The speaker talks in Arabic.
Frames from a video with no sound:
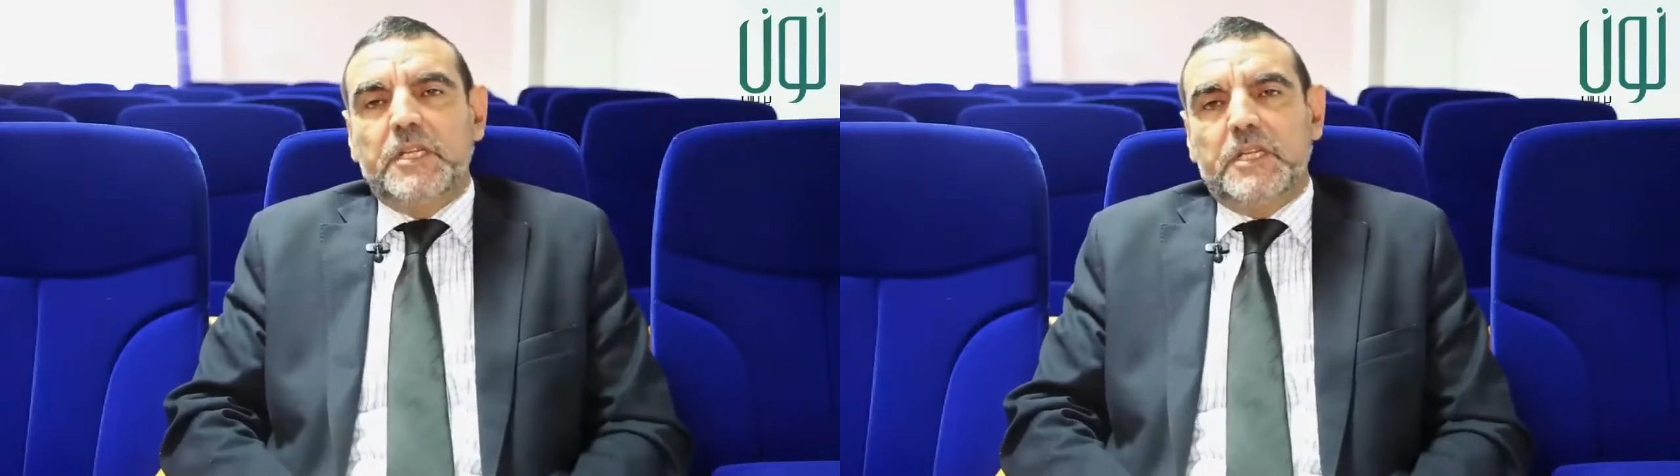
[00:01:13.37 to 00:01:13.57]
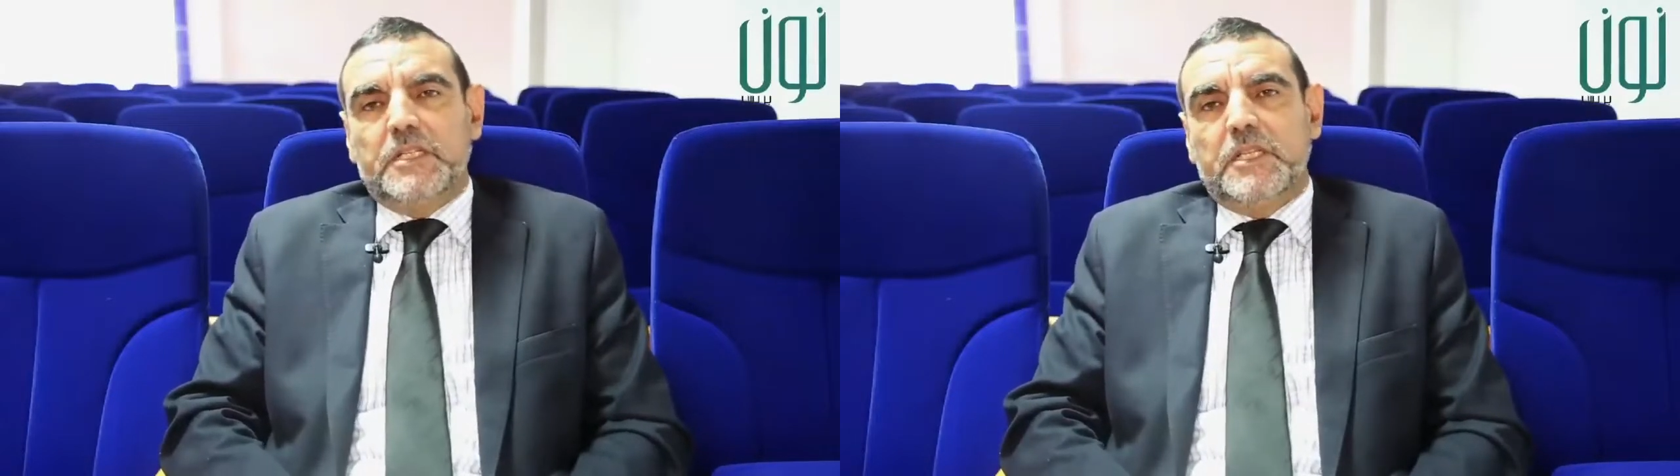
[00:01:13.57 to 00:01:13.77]

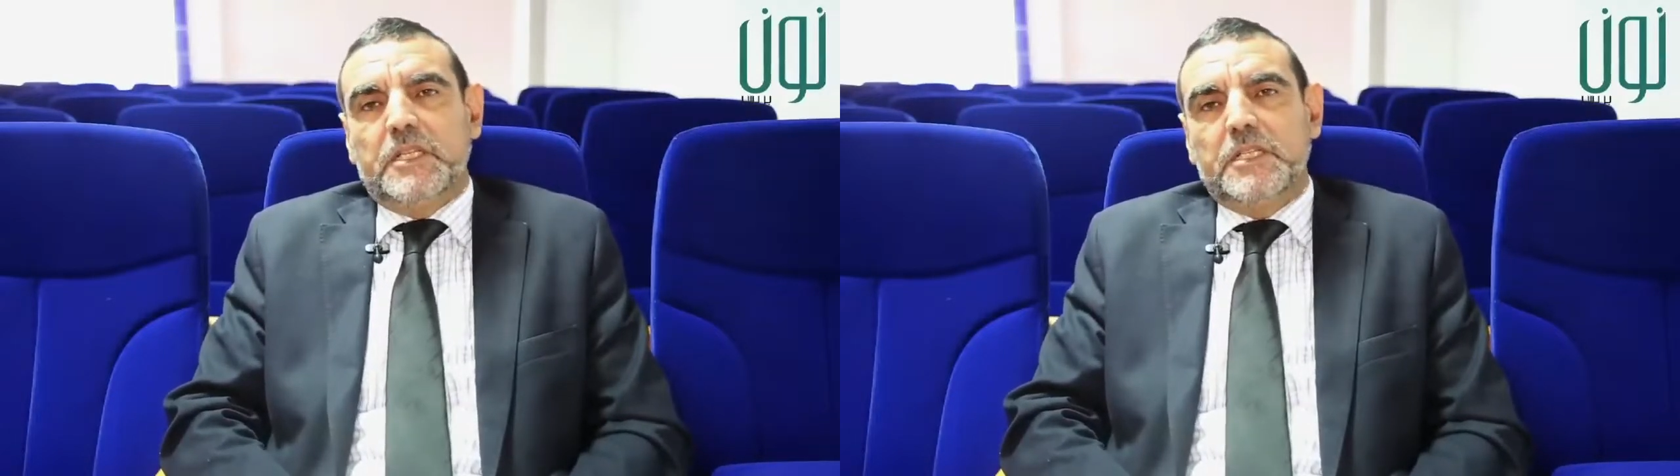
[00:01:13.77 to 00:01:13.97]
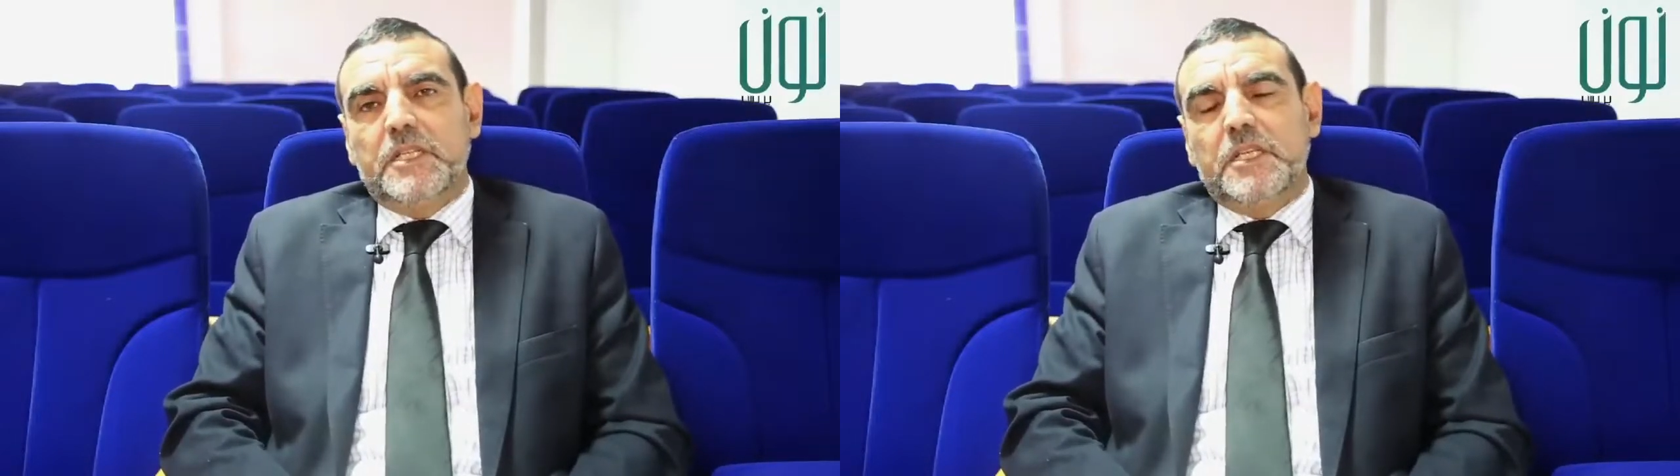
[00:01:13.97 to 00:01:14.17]
هذا
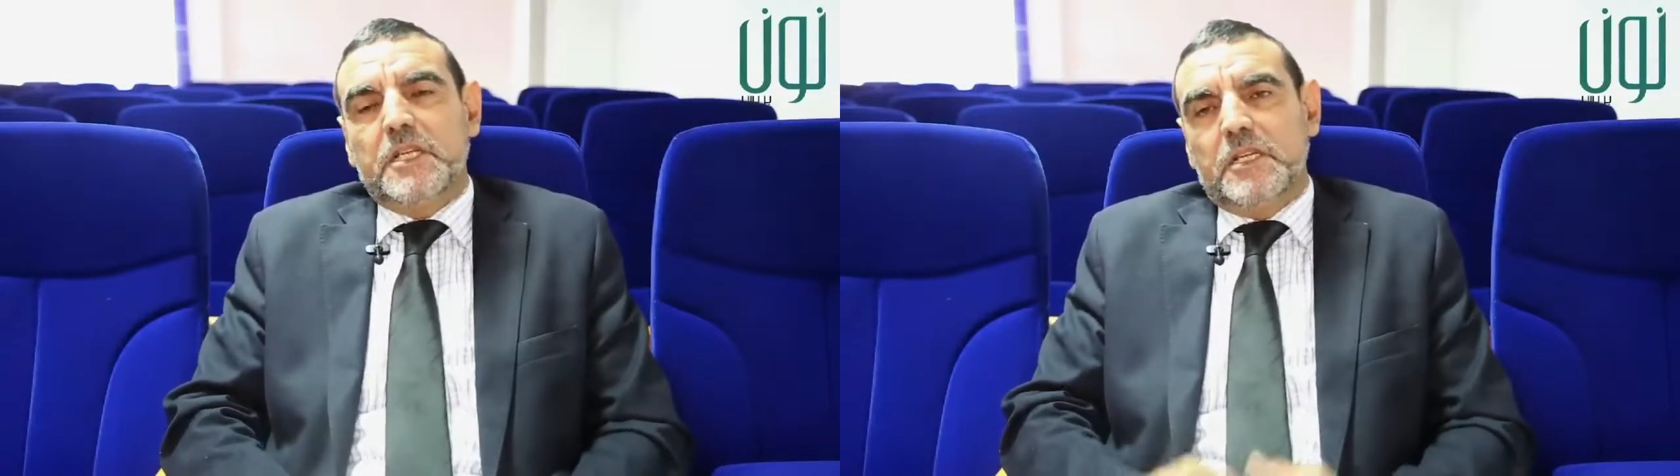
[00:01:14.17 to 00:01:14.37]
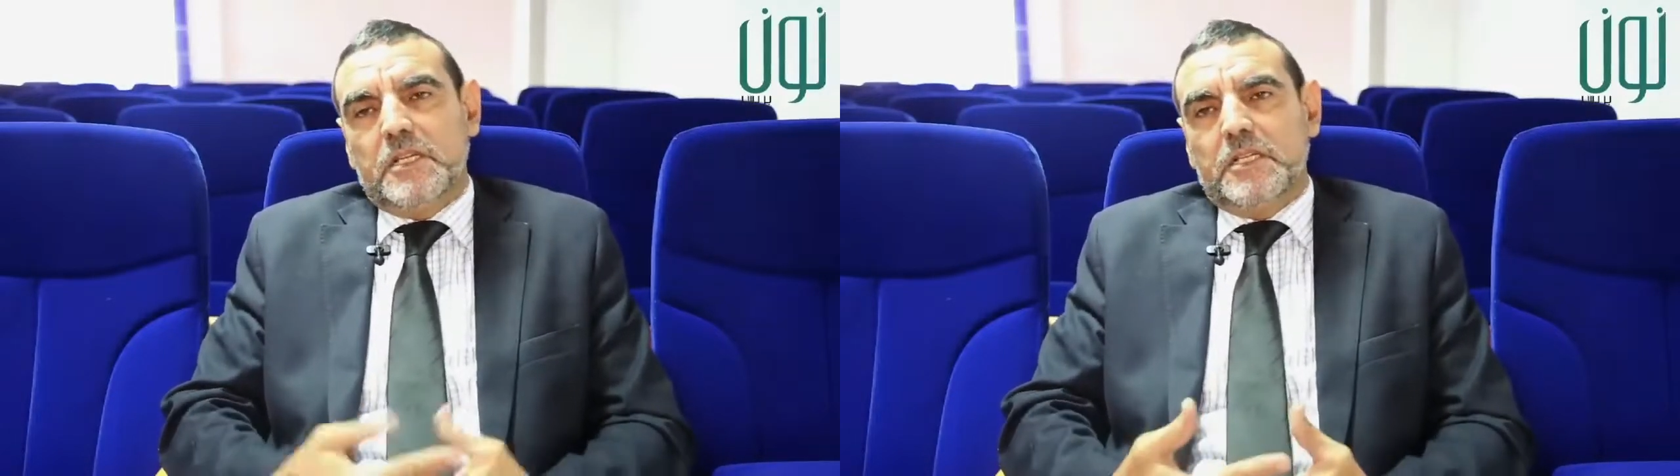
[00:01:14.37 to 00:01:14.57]
هذه هي
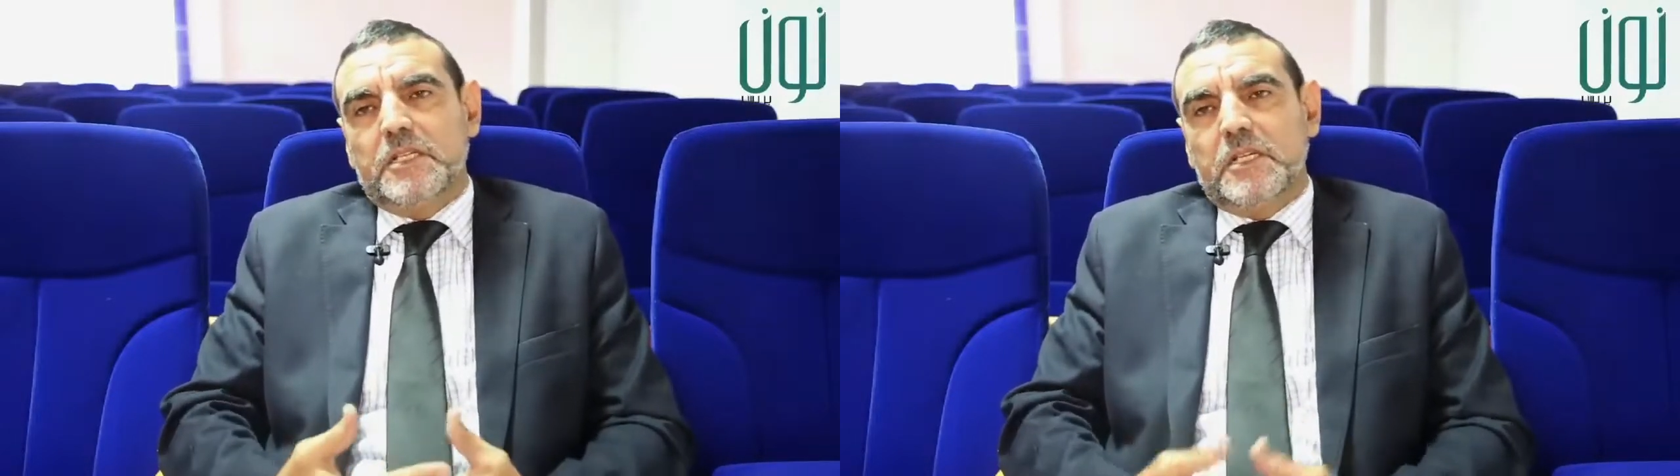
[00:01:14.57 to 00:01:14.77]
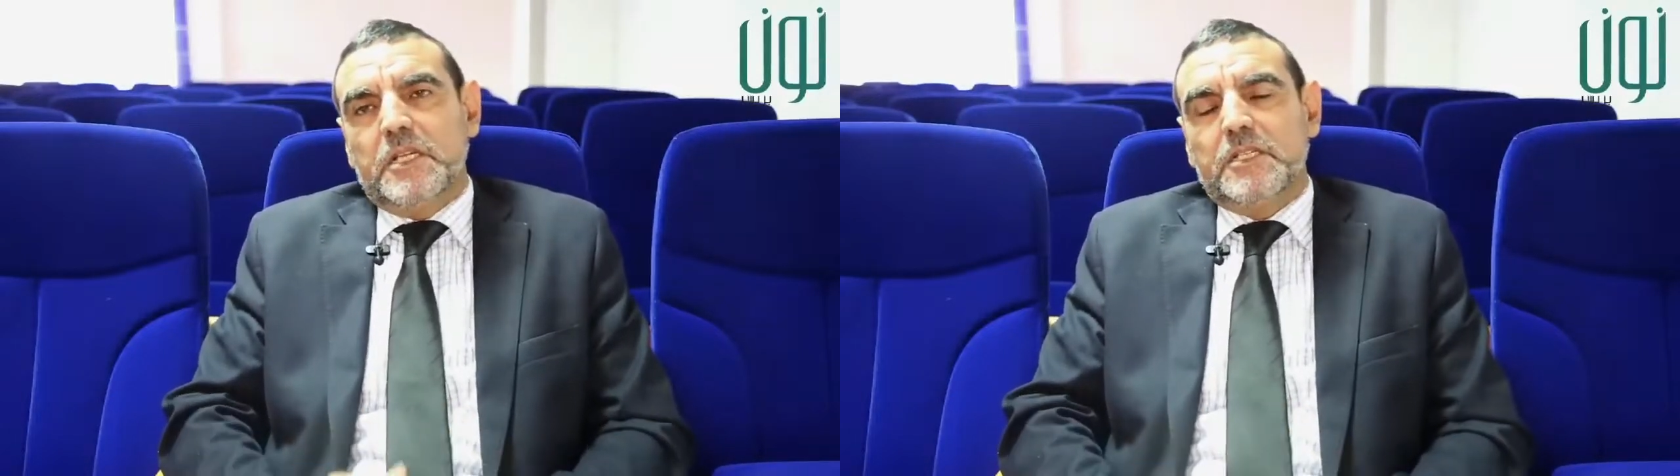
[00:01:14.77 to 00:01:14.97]

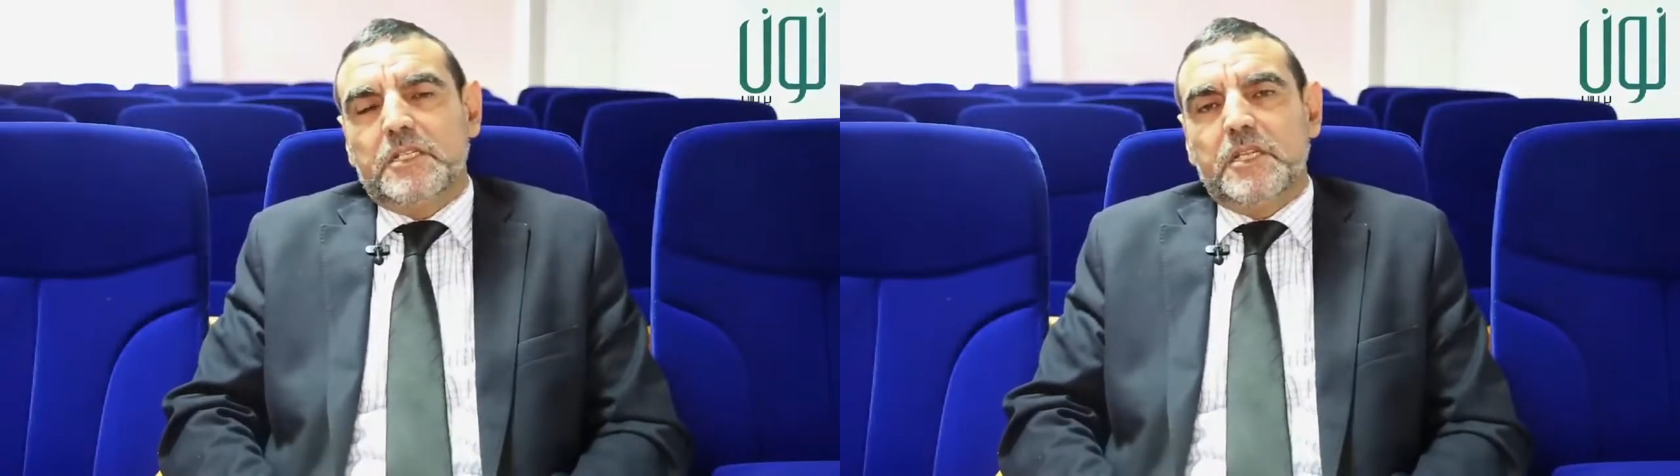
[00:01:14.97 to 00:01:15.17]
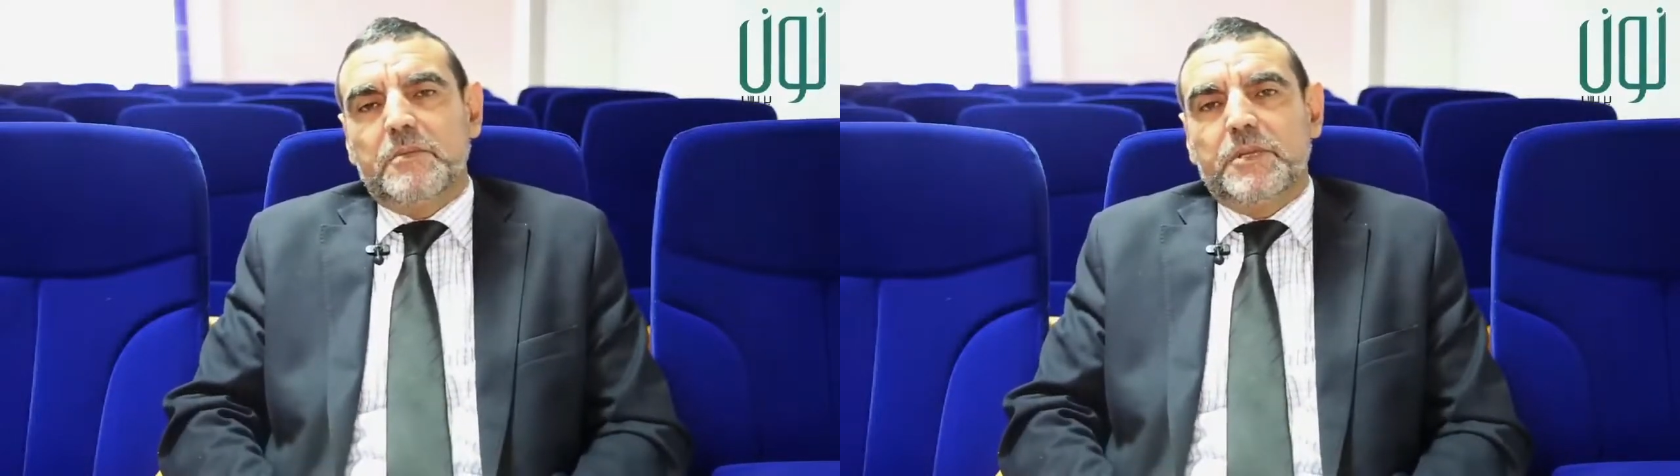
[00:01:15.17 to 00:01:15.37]
يعني هذه
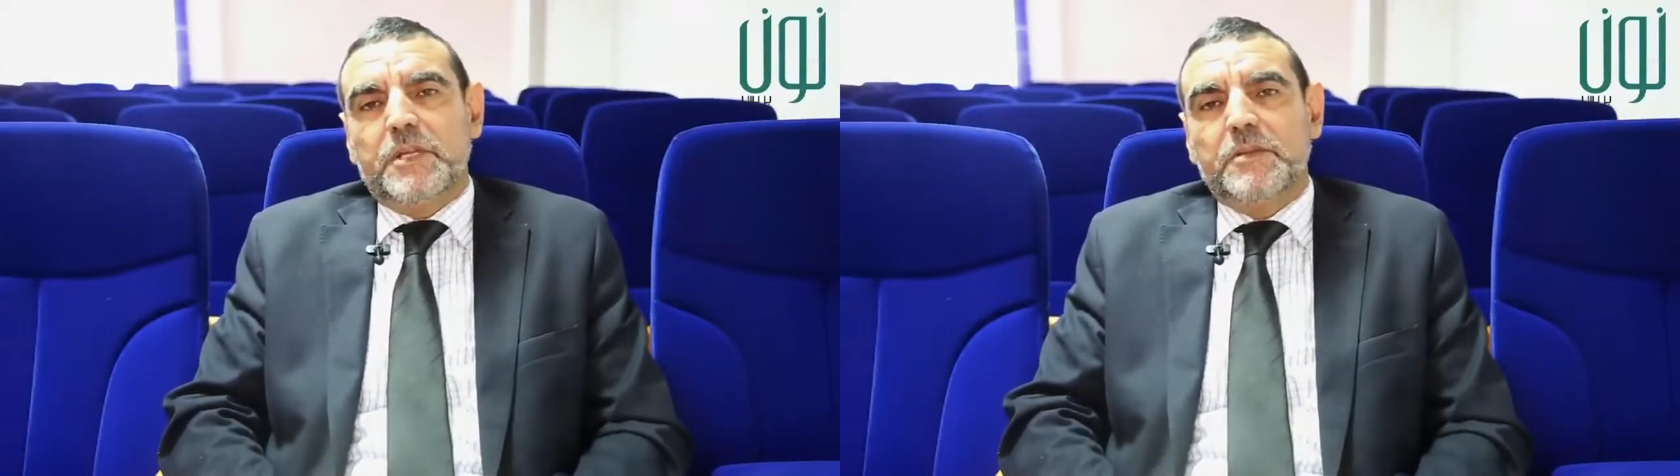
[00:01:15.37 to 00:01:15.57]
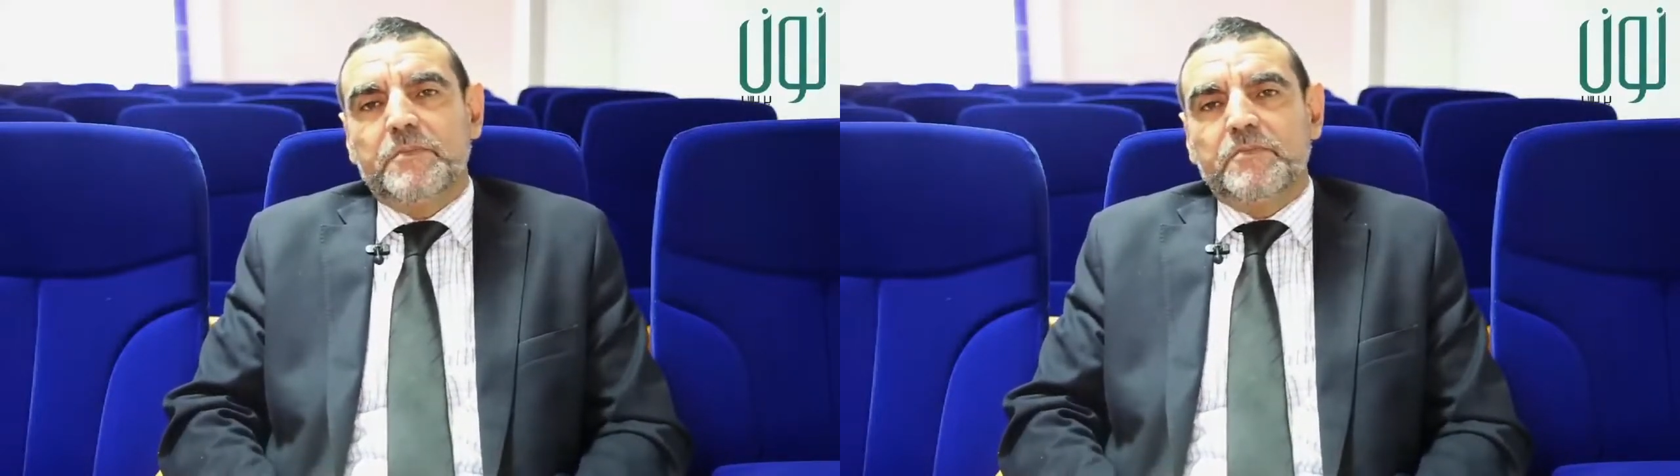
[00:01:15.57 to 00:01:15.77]
التلبينه